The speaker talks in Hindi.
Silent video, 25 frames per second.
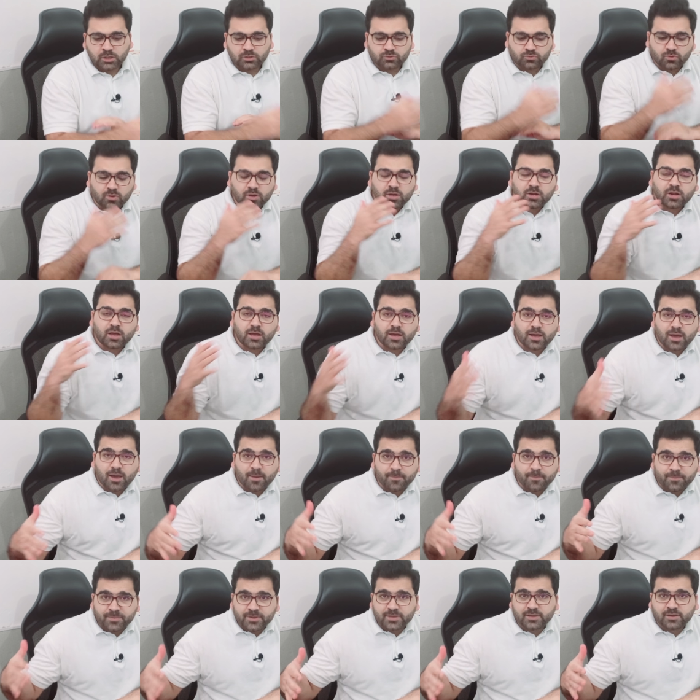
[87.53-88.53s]
तो अगर
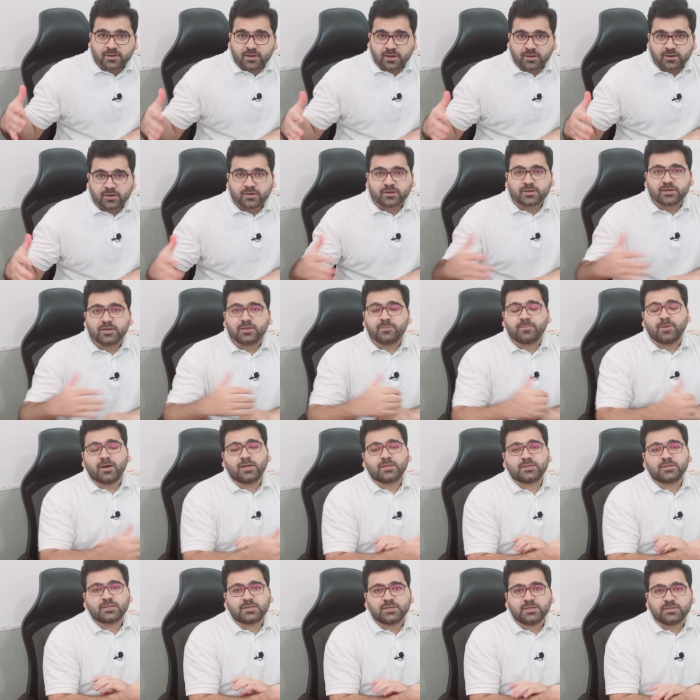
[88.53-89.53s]
अभी करंटली
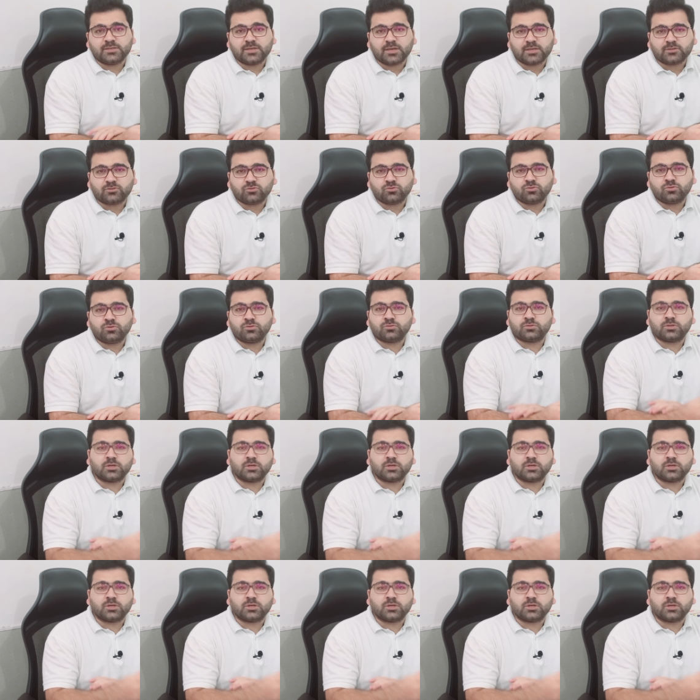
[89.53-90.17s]
बात की जाए तो